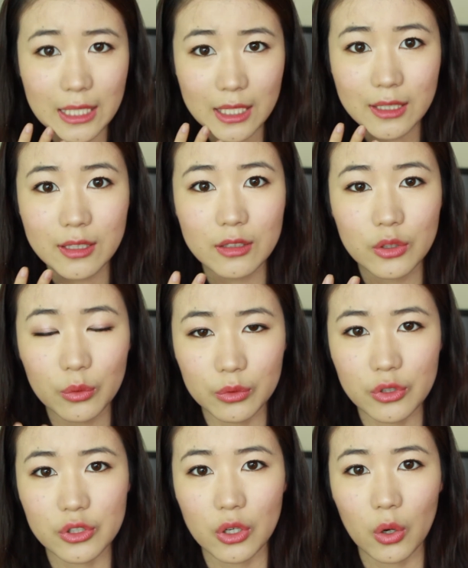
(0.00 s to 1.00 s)
第一次用
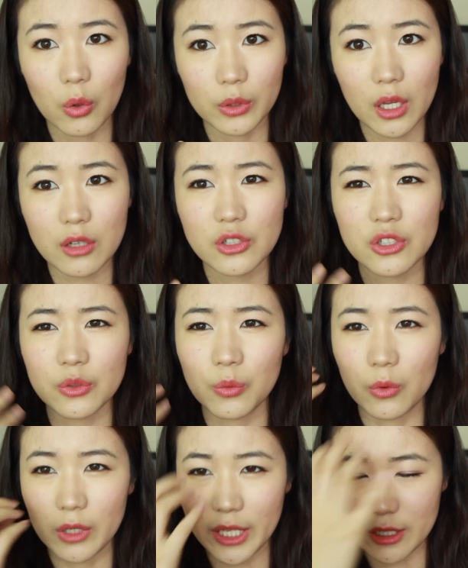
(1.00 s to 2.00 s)
的时候，当时
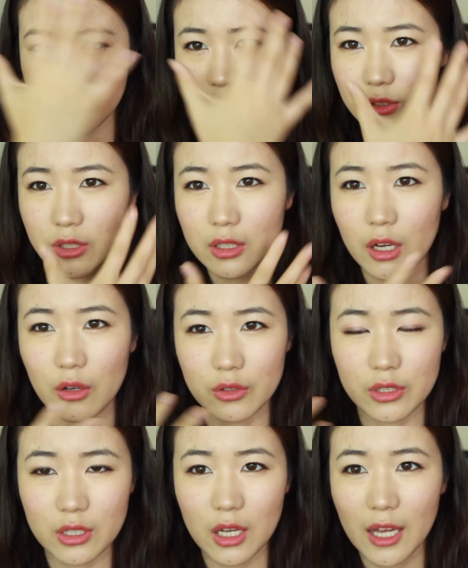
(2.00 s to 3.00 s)
我脸上正好
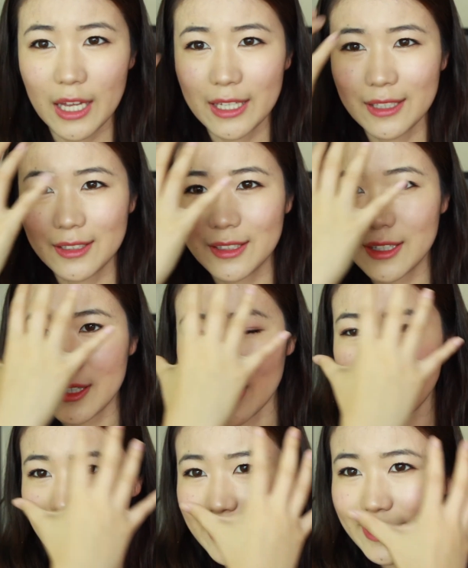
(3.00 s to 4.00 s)
是那
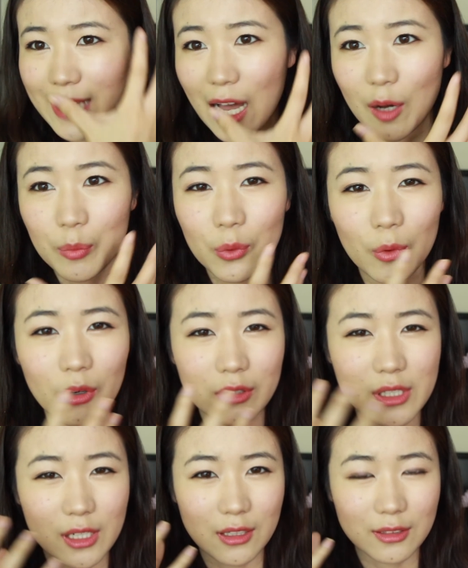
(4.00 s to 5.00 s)
一大波
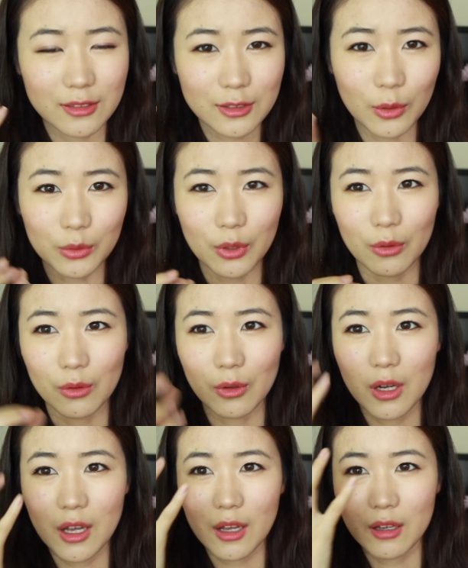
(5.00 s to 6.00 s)
这个痘痘。
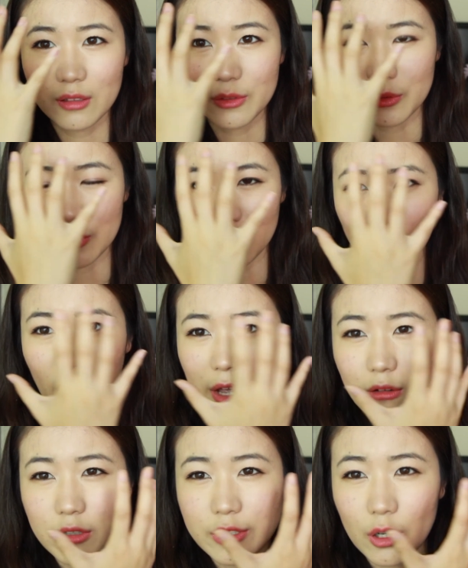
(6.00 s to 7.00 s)
就是快
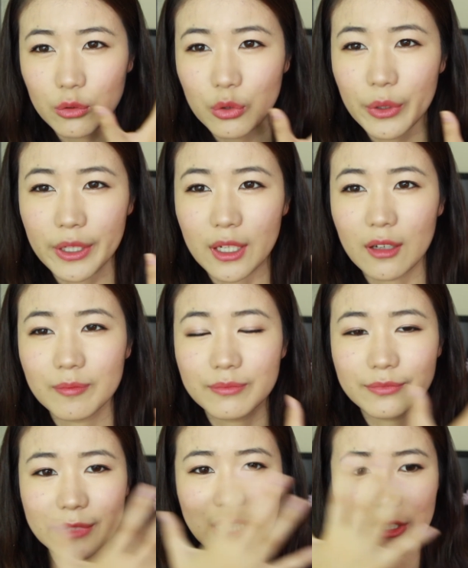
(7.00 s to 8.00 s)
要消退了，
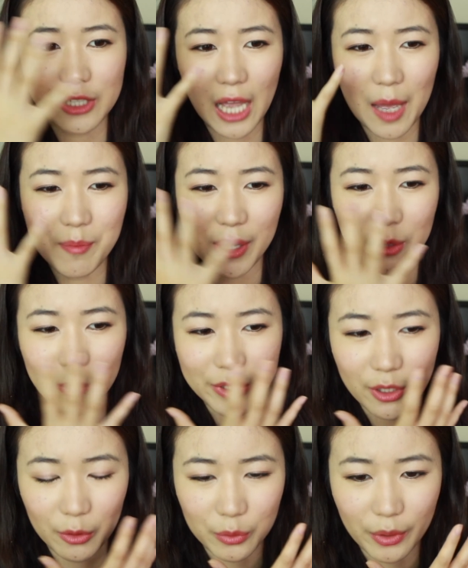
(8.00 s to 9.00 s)
但是还没有
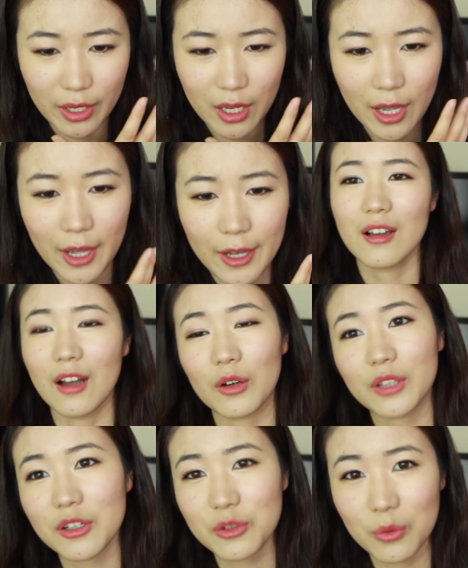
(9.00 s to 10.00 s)
消退。然后
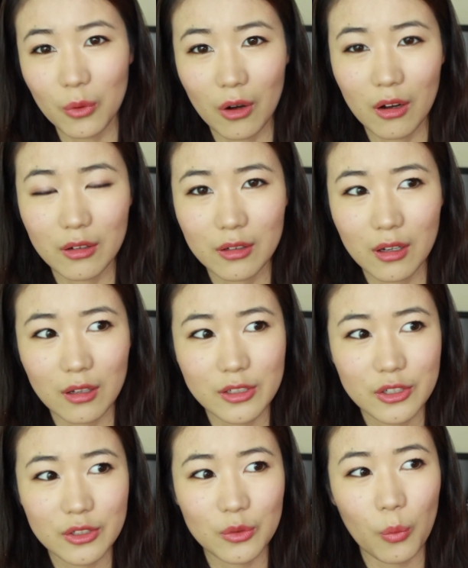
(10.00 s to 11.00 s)
当时我
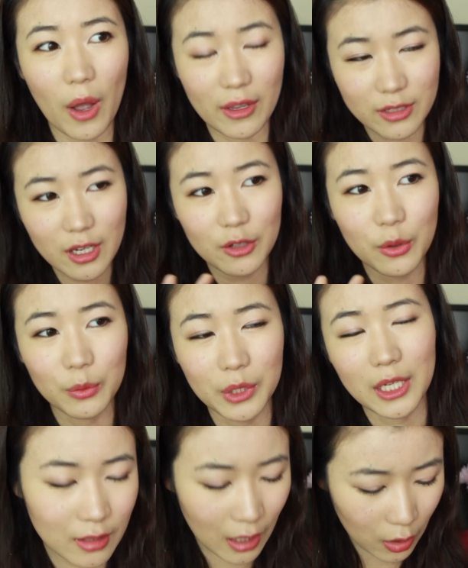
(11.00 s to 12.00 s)
是晚上用
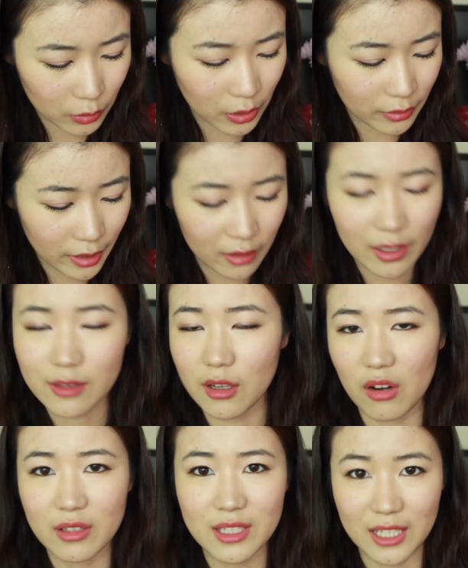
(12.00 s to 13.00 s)
的，然后到第二天早
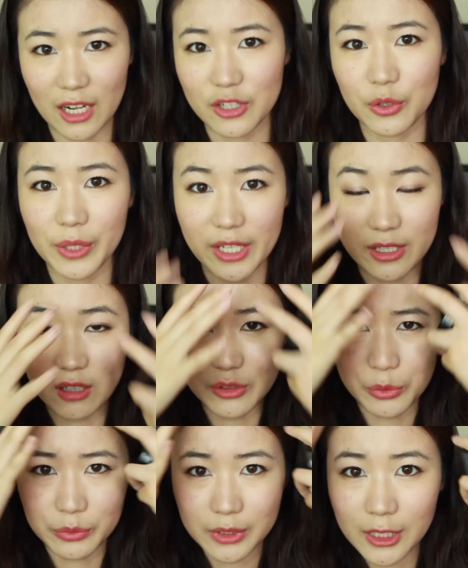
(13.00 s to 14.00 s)
上起来的时候，脸上
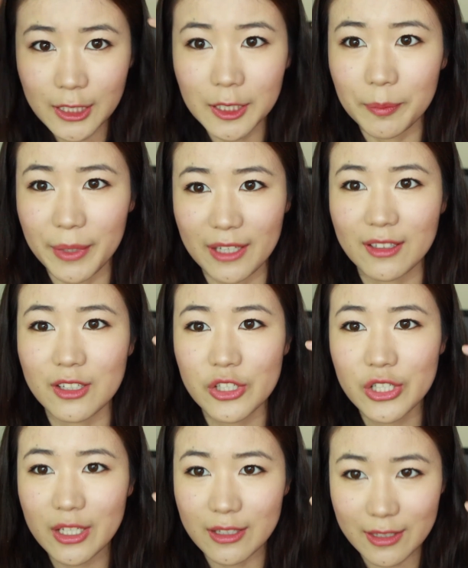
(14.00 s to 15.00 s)
就特别的
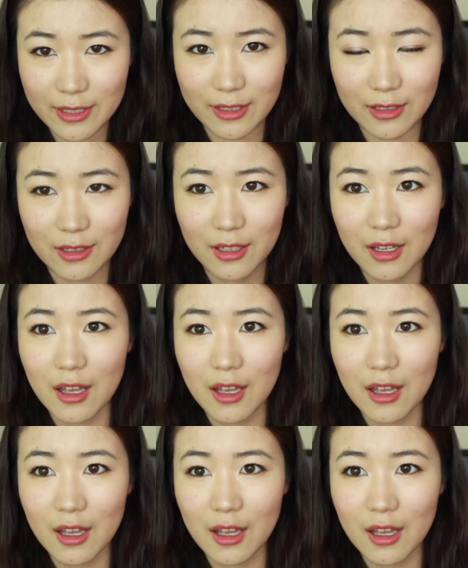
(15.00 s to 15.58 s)
镇静，